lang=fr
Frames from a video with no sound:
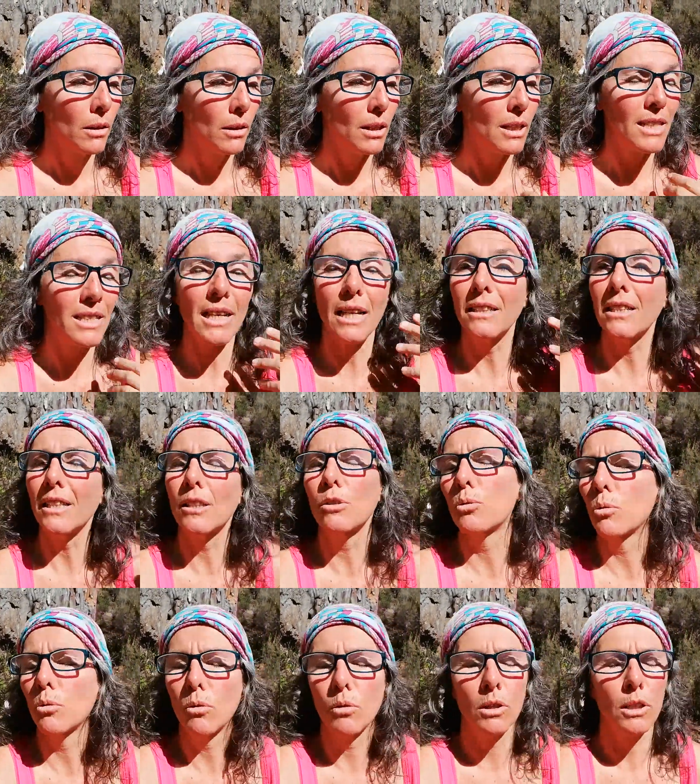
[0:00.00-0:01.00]
les
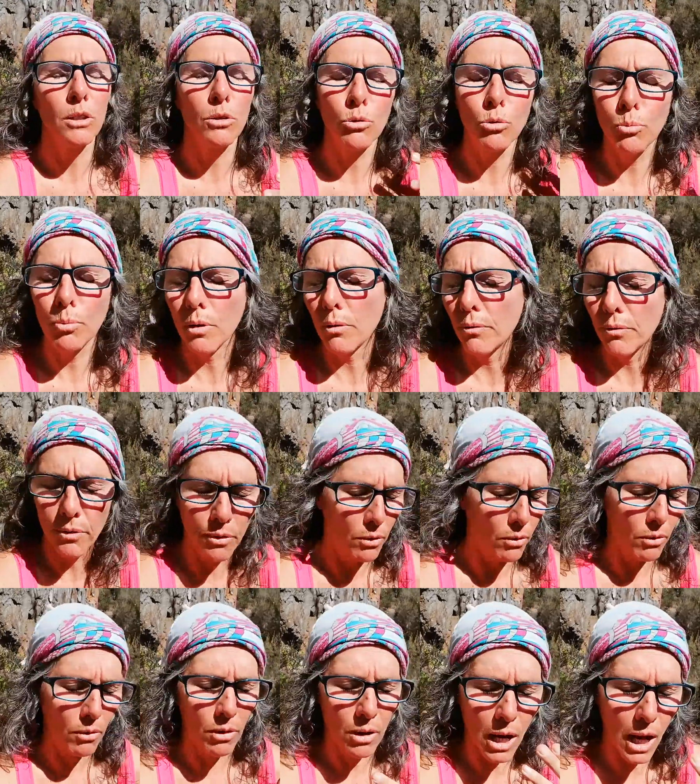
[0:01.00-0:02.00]
addictions, les
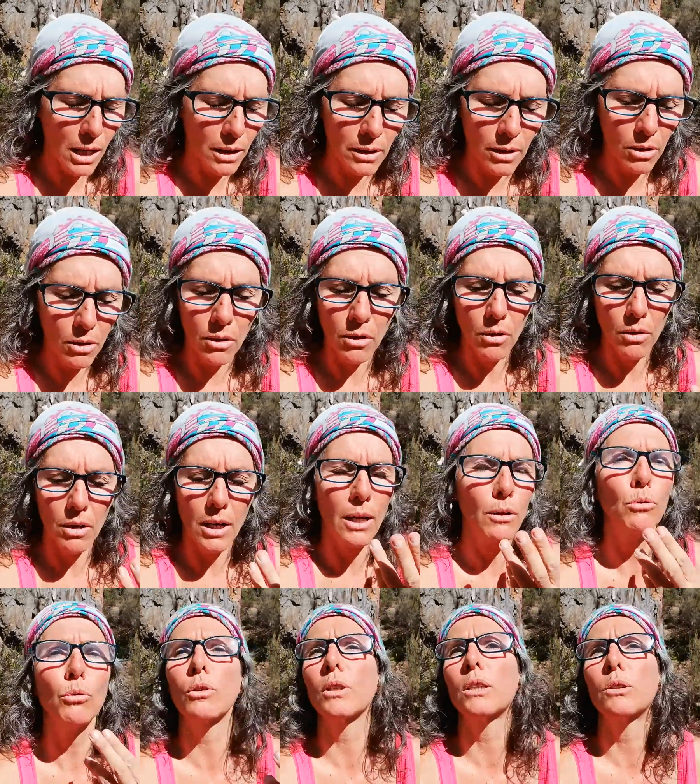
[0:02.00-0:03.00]
stupéfiants, l'alcool, la
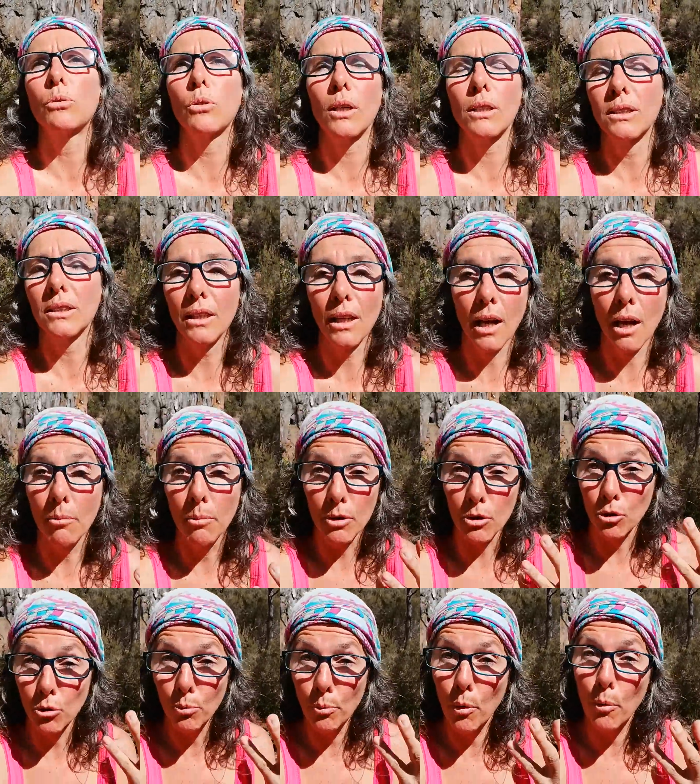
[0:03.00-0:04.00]
nourriture, etc., bah,
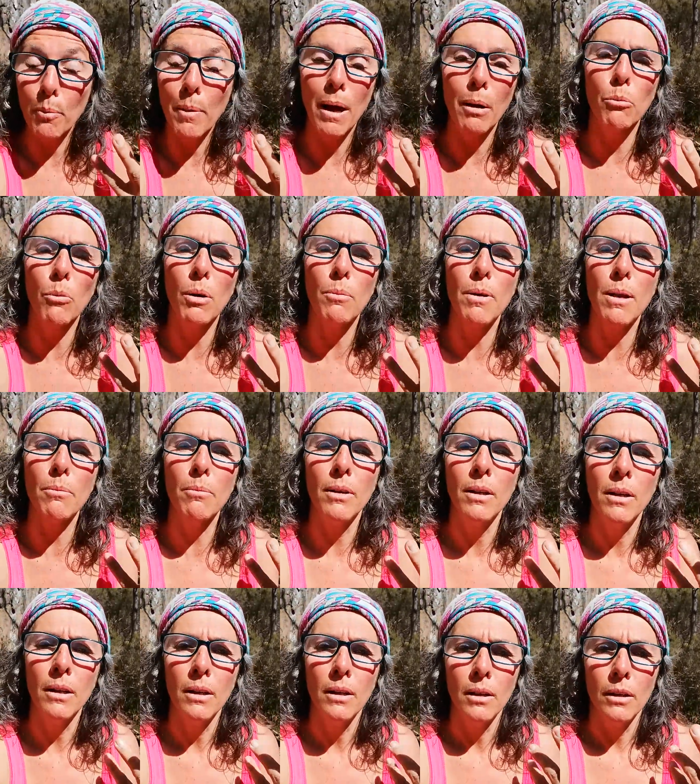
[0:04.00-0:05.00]
je peux par moi-même
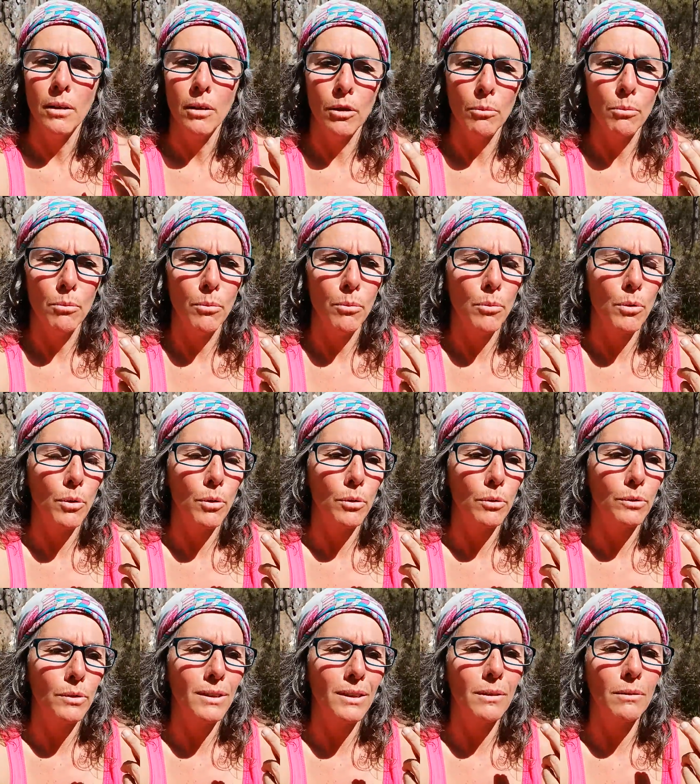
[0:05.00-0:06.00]
euh,
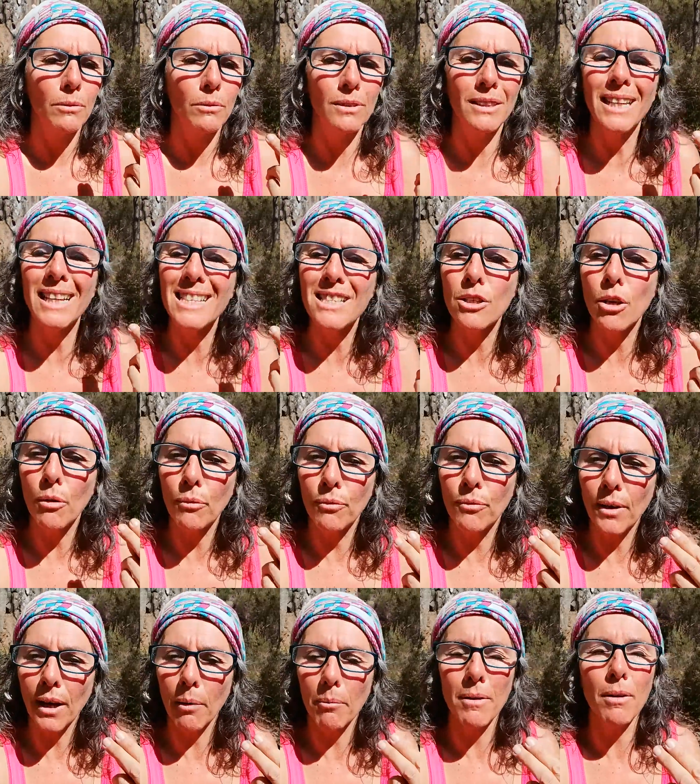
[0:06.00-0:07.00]
me
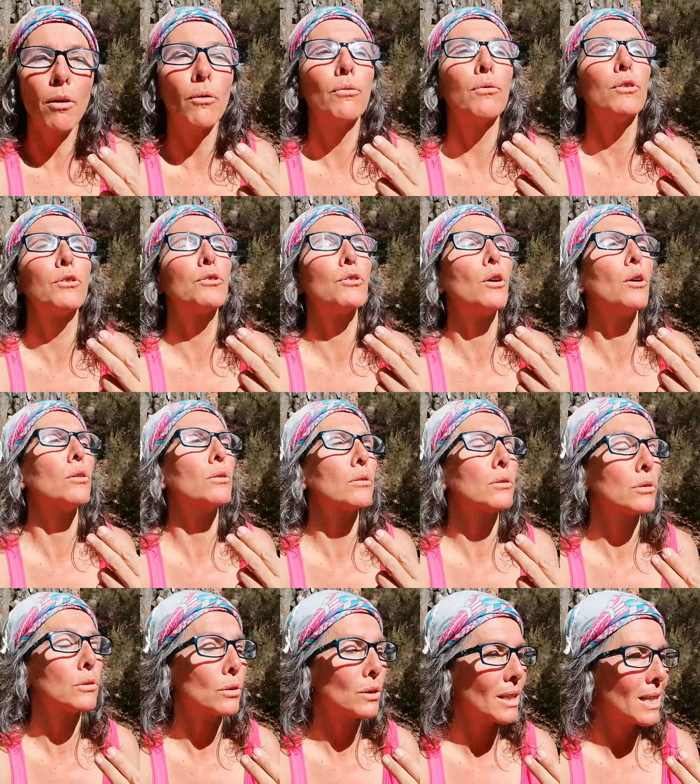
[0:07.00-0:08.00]
désenfermer en faisant
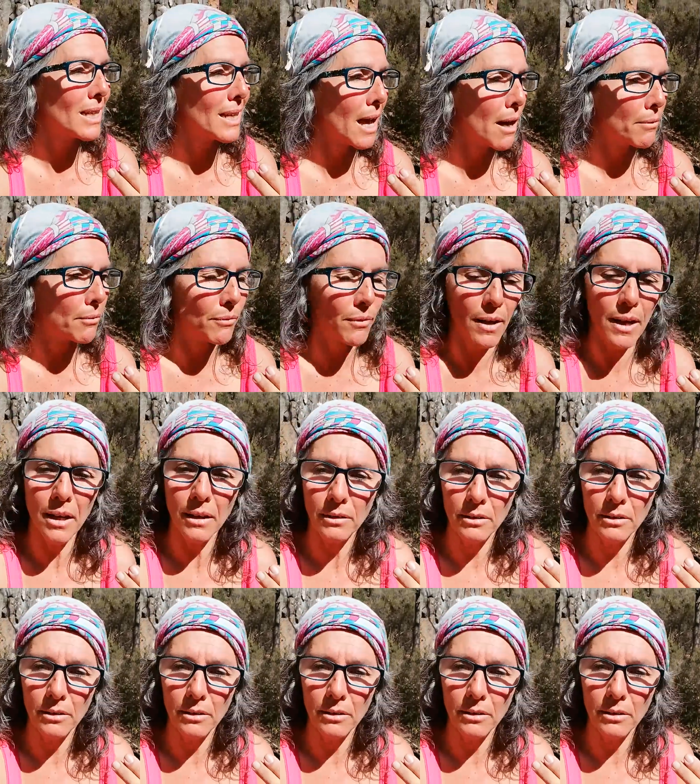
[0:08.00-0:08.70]
ce qu'il y a à faire.